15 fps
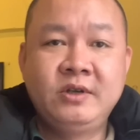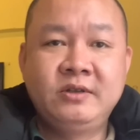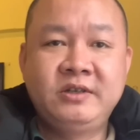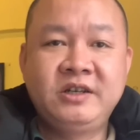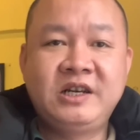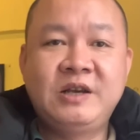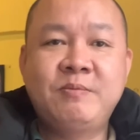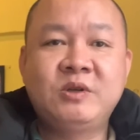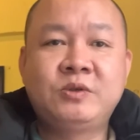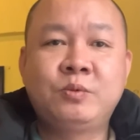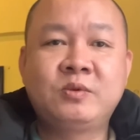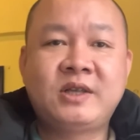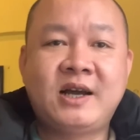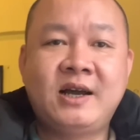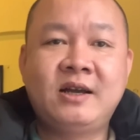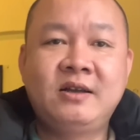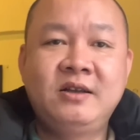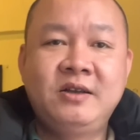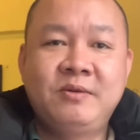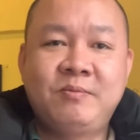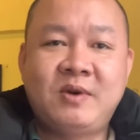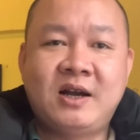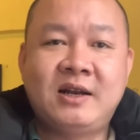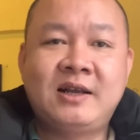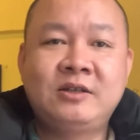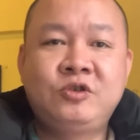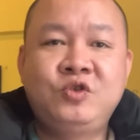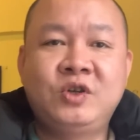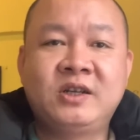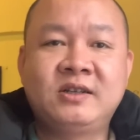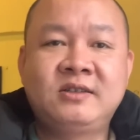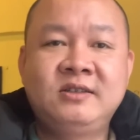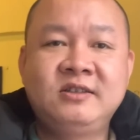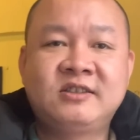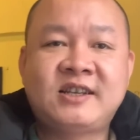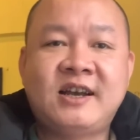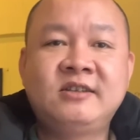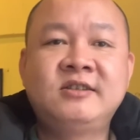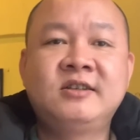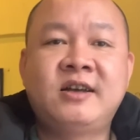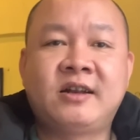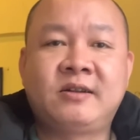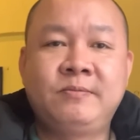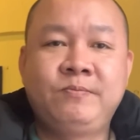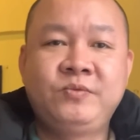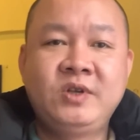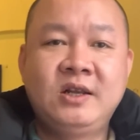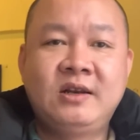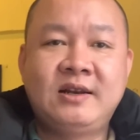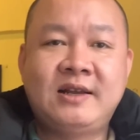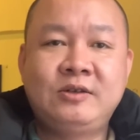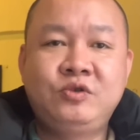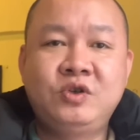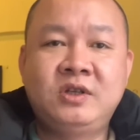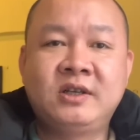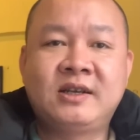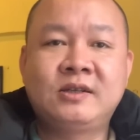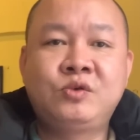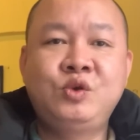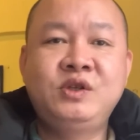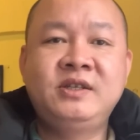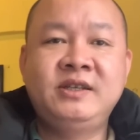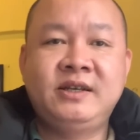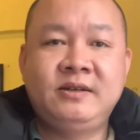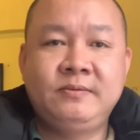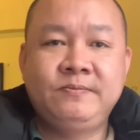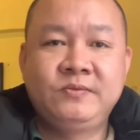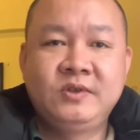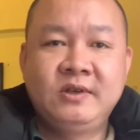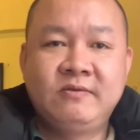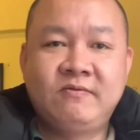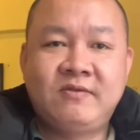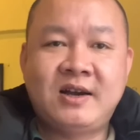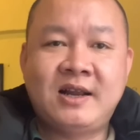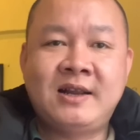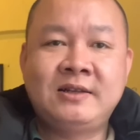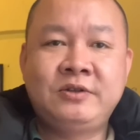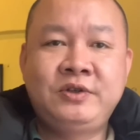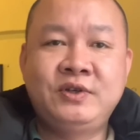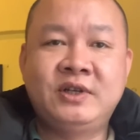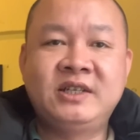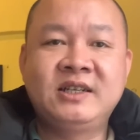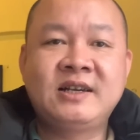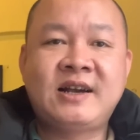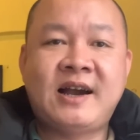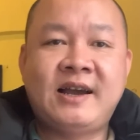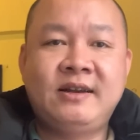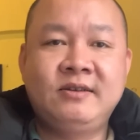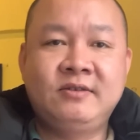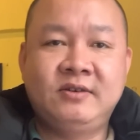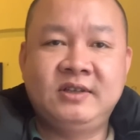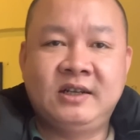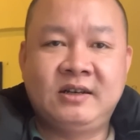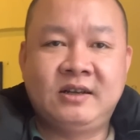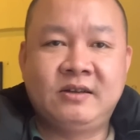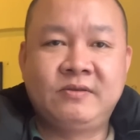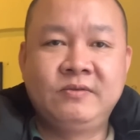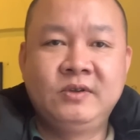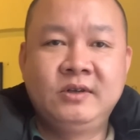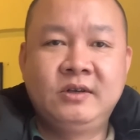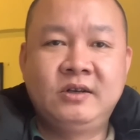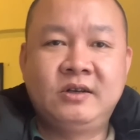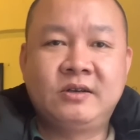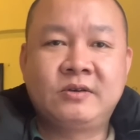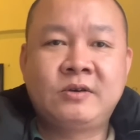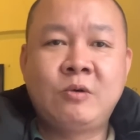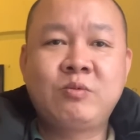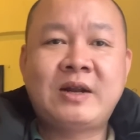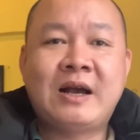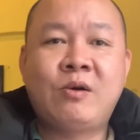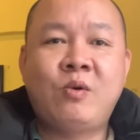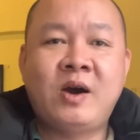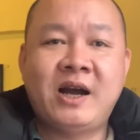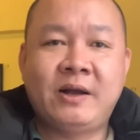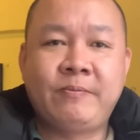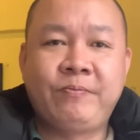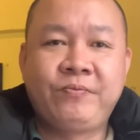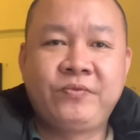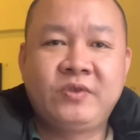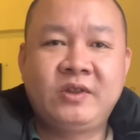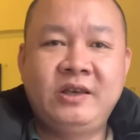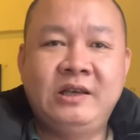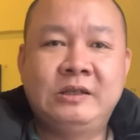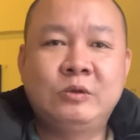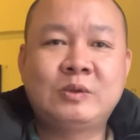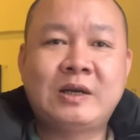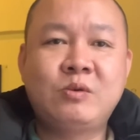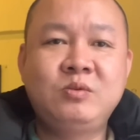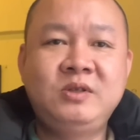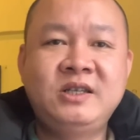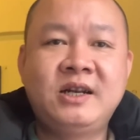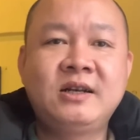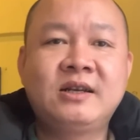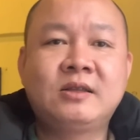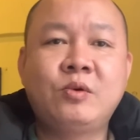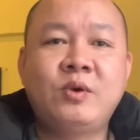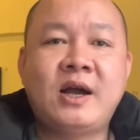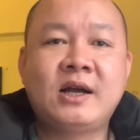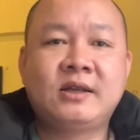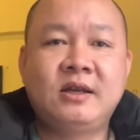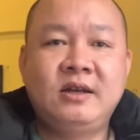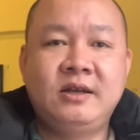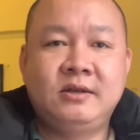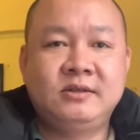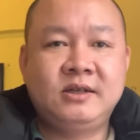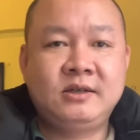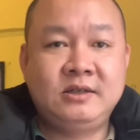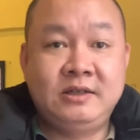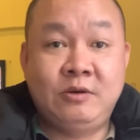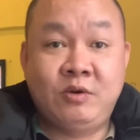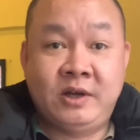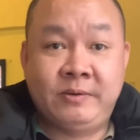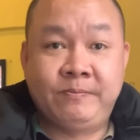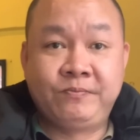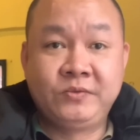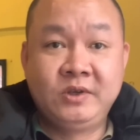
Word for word: Nhưng nếu mà chúng ta mà lan truyền cái sự sai sự thật, lan truyền những cái suy diễn và lan truyền những cái nó gọi rằng là uh, không đàng hoàng, thì chúng ta cũng nhân cái tội ác đấy lên rất nhiều lần.